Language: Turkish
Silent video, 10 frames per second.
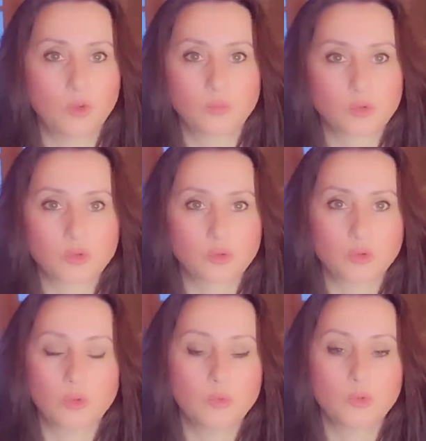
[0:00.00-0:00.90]
olmuştur
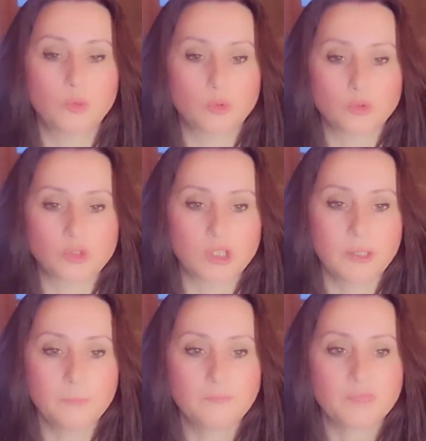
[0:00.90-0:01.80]
ömrü
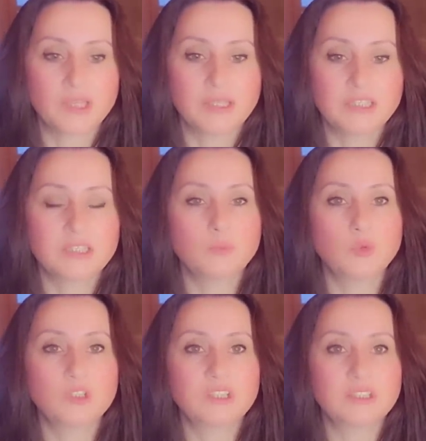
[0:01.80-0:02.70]
boyunca. İşte
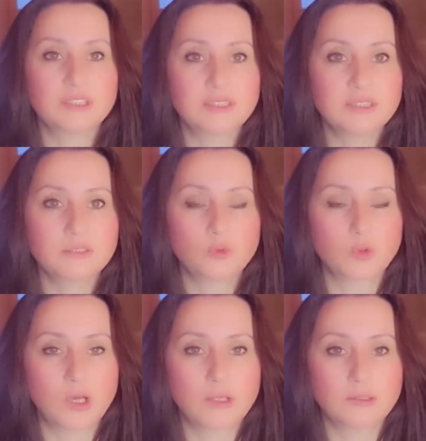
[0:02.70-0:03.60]
bu katı
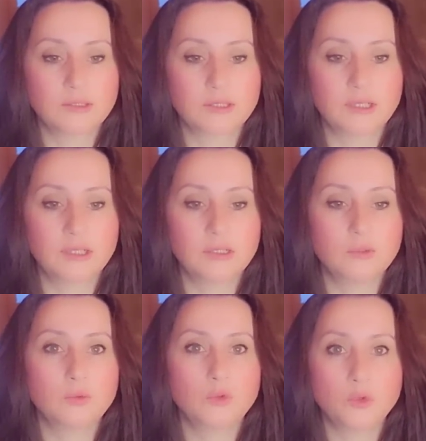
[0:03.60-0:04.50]
kurallara
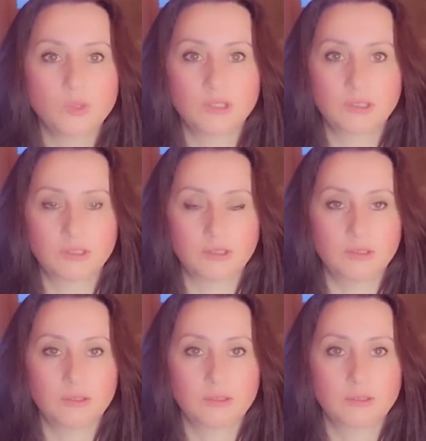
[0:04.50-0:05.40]

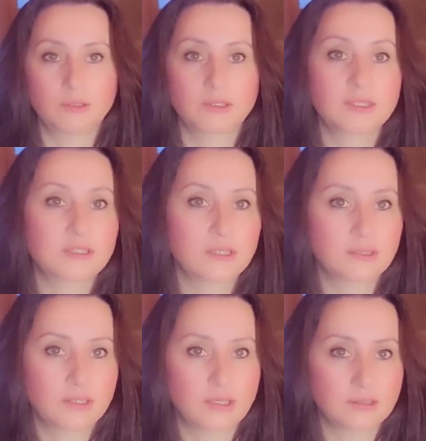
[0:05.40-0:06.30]
uymalarını
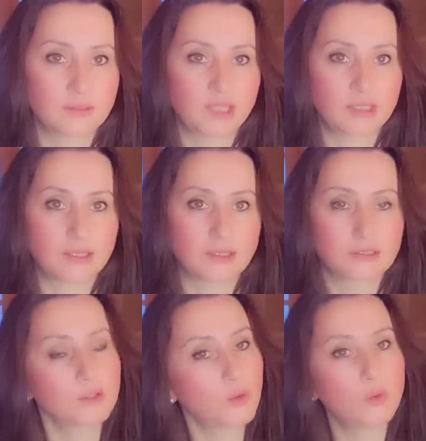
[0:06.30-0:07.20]
kızlarından da bekler.